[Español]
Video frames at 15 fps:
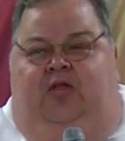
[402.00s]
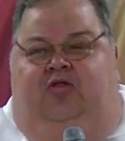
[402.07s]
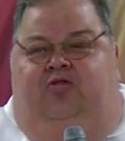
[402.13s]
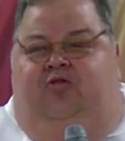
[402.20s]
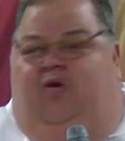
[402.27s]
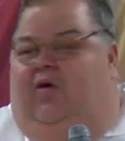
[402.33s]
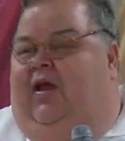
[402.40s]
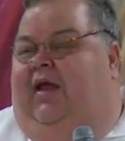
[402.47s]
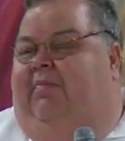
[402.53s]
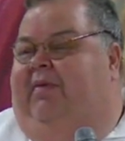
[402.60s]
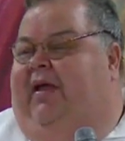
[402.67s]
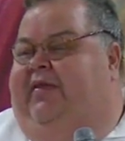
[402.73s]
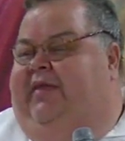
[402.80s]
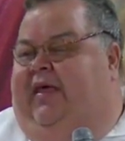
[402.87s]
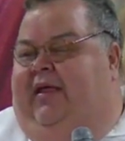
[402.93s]
toda la
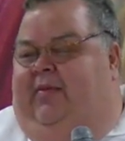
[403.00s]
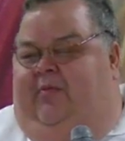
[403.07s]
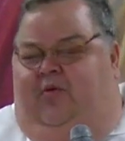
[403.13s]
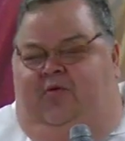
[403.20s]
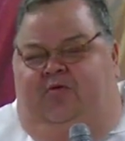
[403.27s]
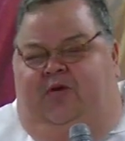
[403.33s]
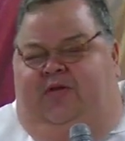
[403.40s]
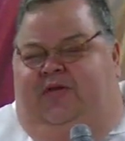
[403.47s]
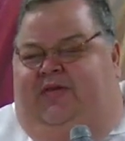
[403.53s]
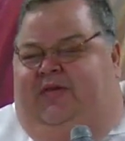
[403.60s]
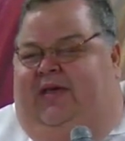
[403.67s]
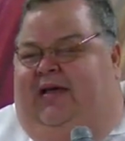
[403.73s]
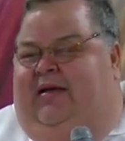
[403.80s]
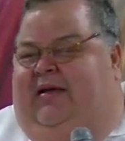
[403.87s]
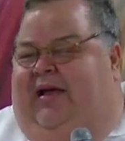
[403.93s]
plata del mundo, ese
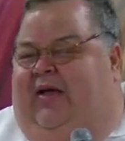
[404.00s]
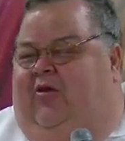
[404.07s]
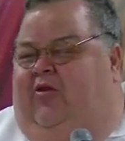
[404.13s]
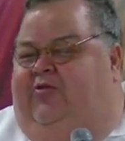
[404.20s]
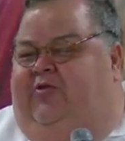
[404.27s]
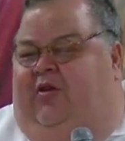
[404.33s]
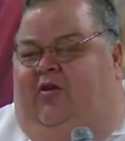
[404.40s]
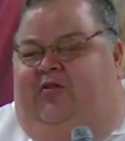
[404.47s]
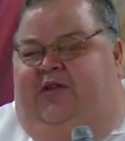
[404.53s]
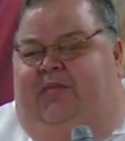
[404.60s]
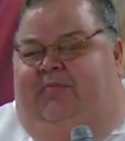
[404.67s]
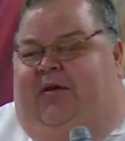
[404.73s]
se caló todo,